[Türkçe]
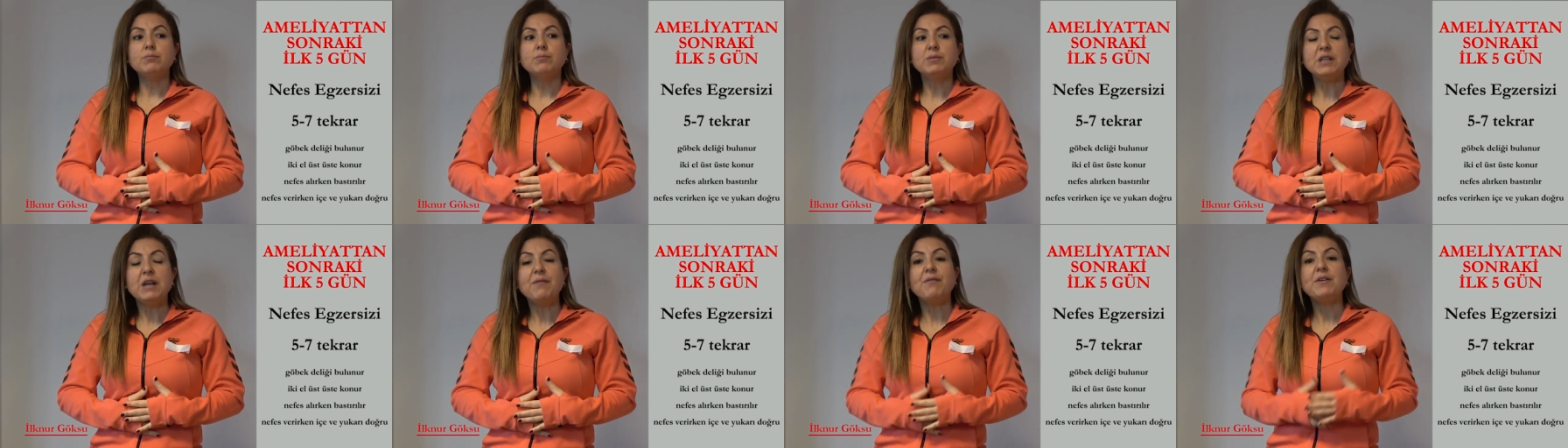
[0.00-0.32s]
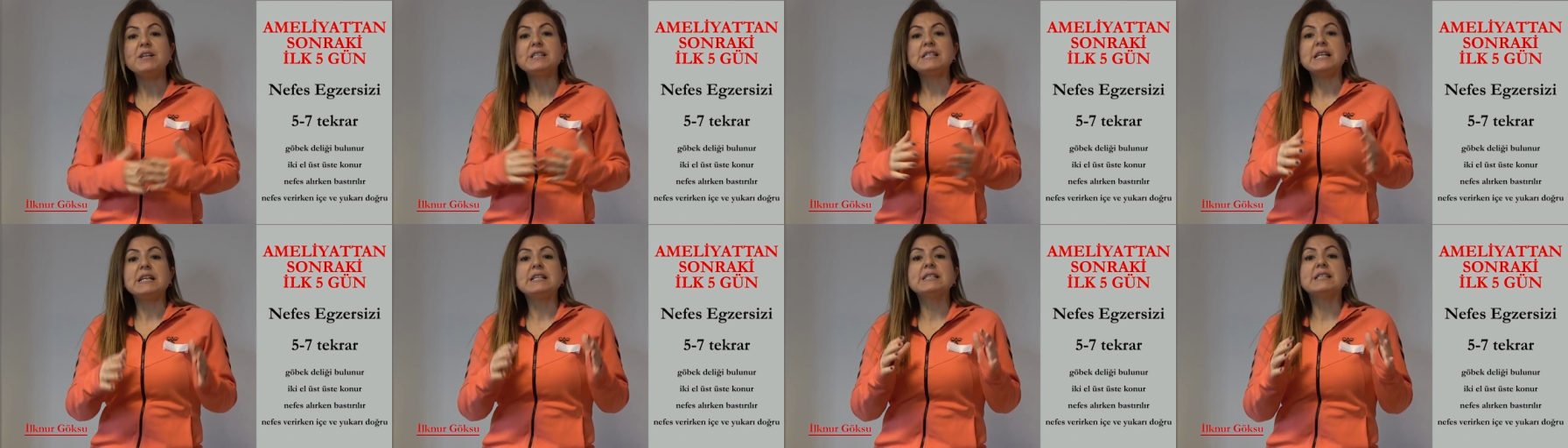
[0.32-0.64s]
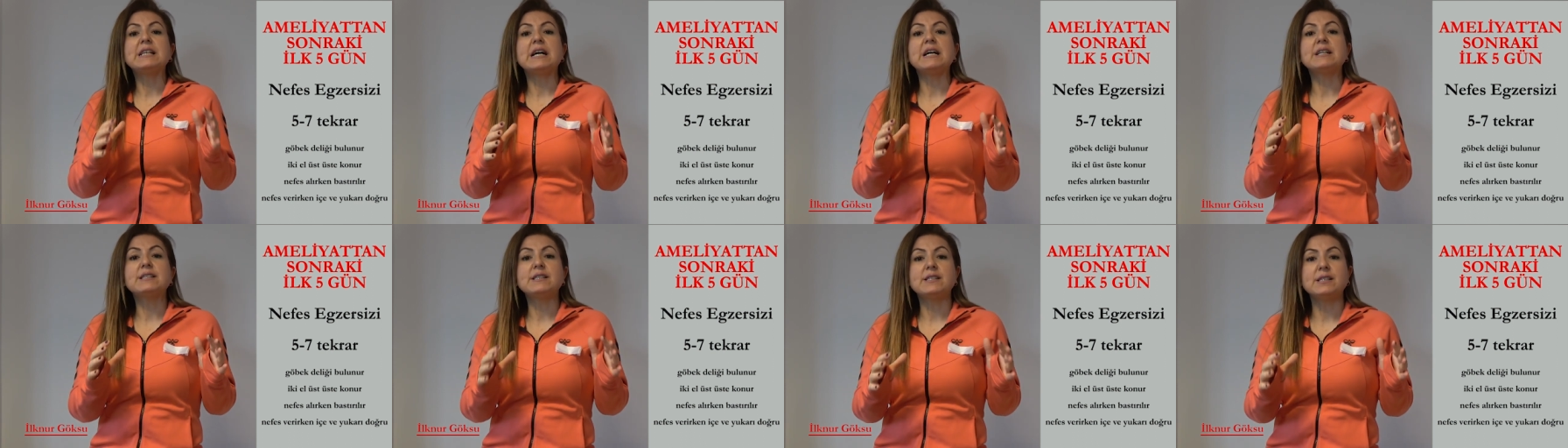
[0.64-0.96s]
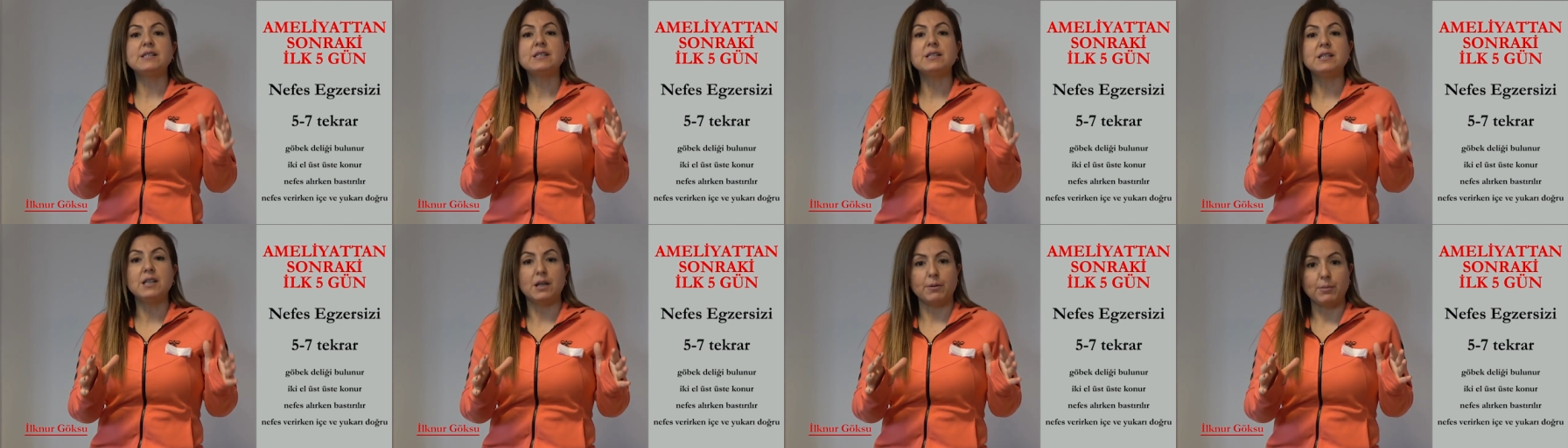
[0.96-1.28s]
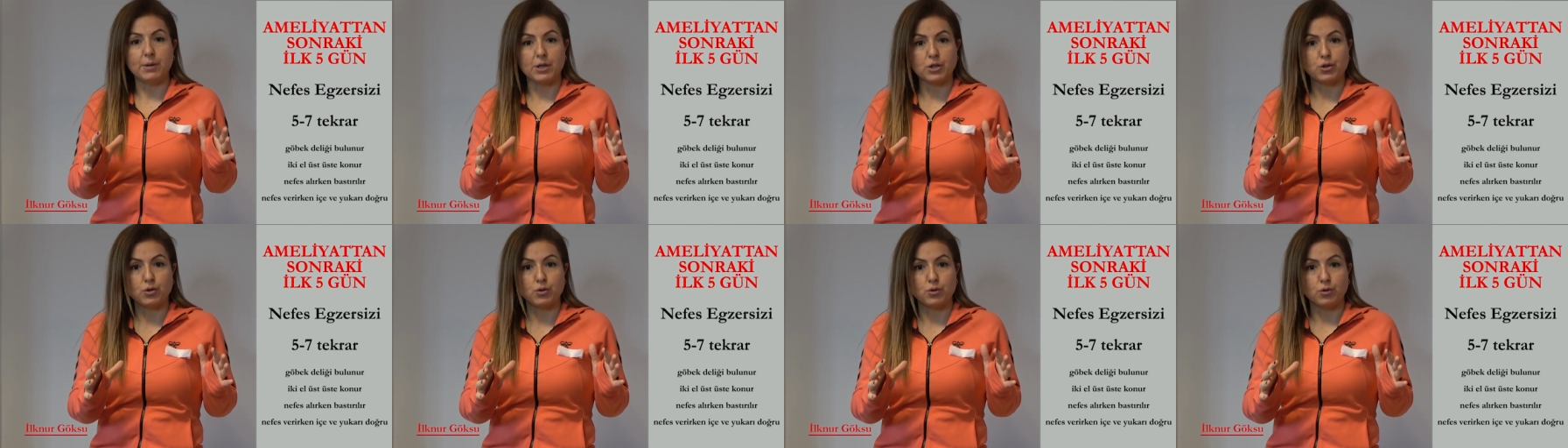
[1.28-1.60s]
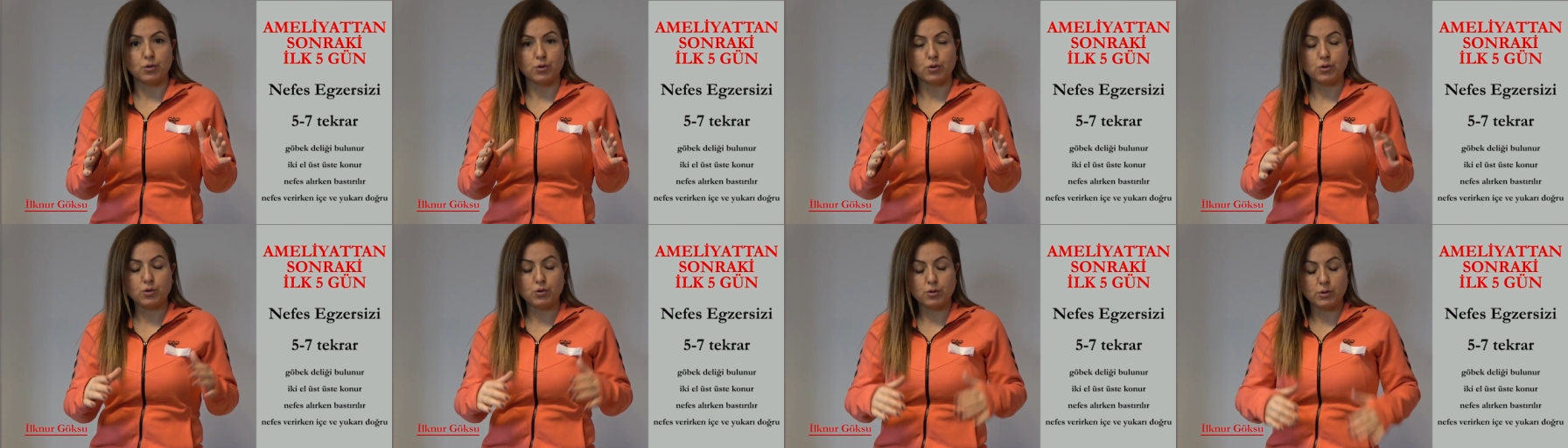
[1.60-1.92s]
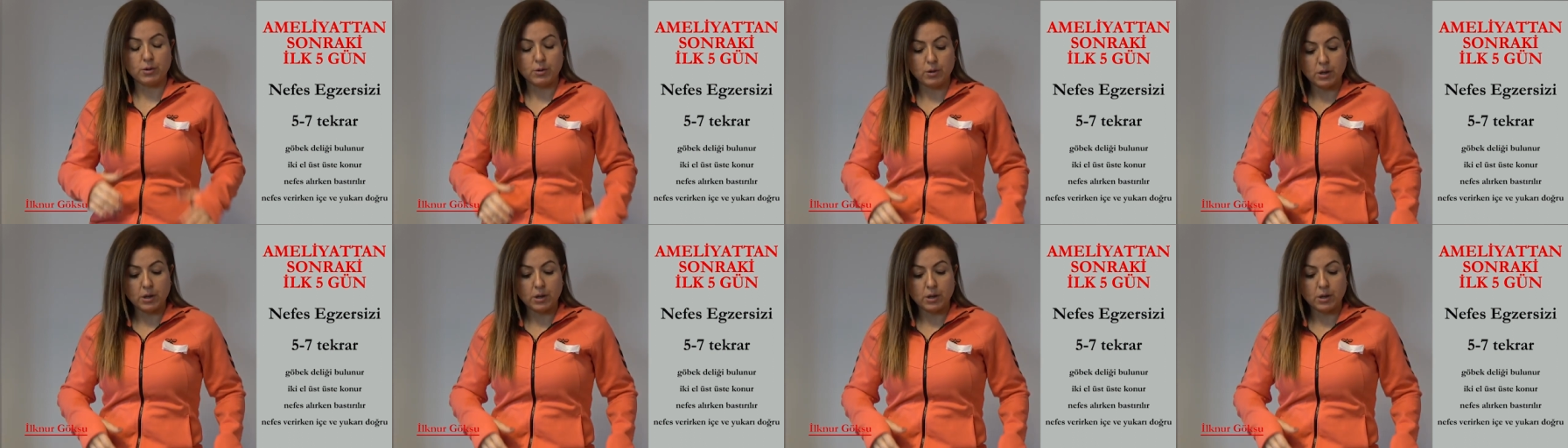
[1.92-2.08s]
nefes egzersiziyle başlıyoruz.